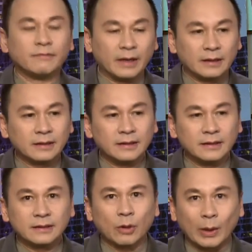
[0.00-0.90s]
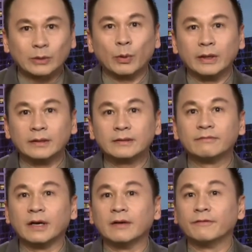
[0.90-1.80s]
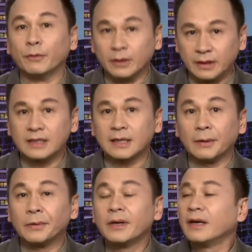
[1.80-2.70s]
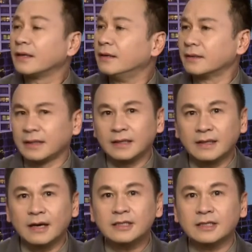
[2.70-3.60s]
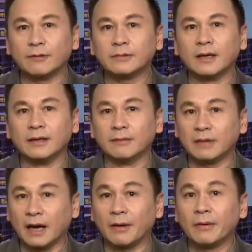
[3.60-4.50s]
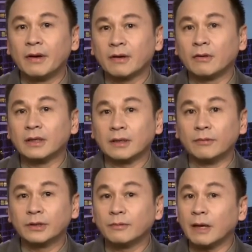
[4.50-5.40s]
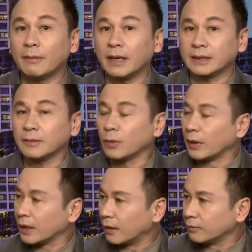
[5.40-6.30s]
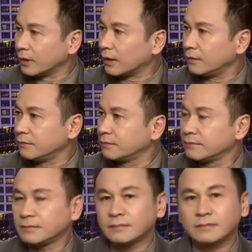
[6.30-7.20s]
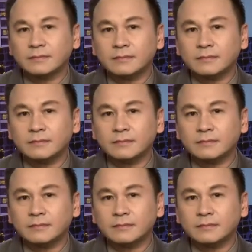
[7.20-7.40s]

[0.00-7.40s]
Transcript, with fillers: vậy thì thỏa thuận về phụ nữ giải sâu đã được ký kết trong thời điểm nào có được công chúng Nam Hàn chấp thuận hay không thưa anh? Thưa anh